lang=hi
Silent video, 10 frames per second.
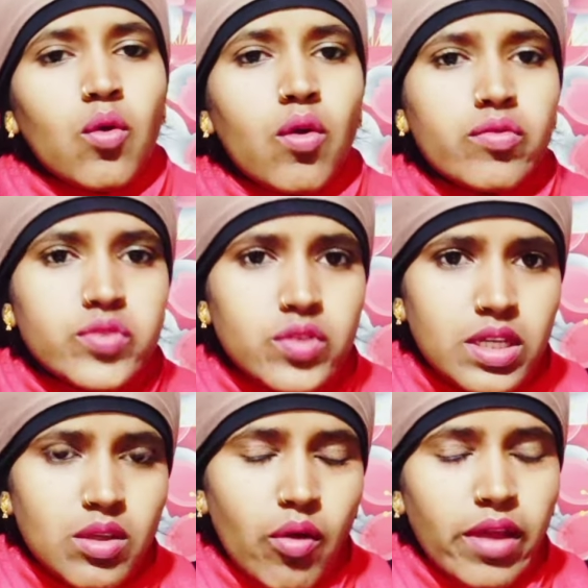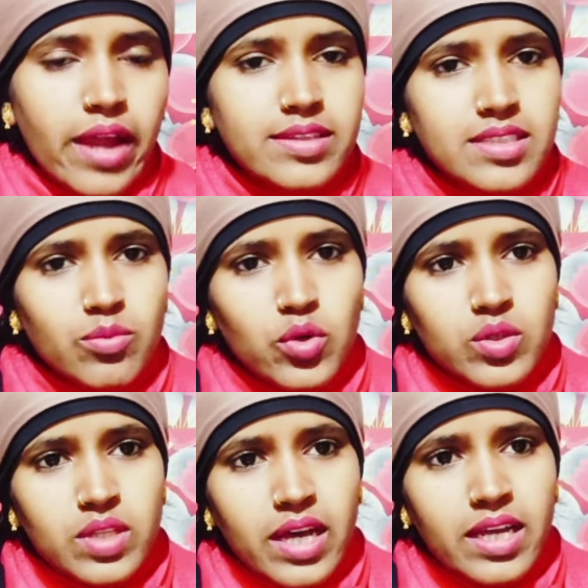खूबसूरत और हैंडसम
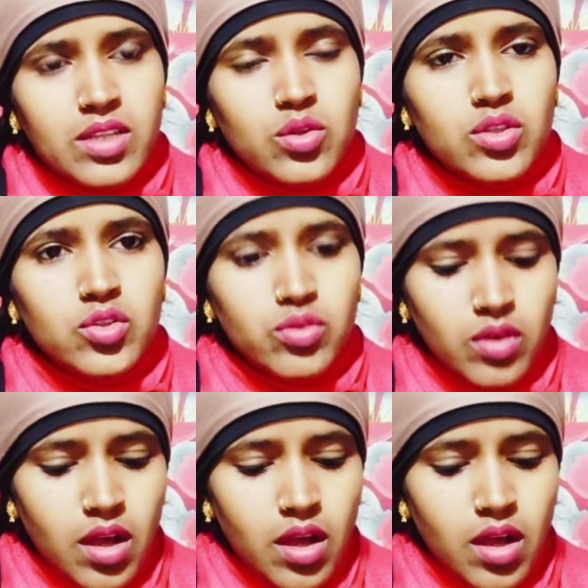होता है तो जो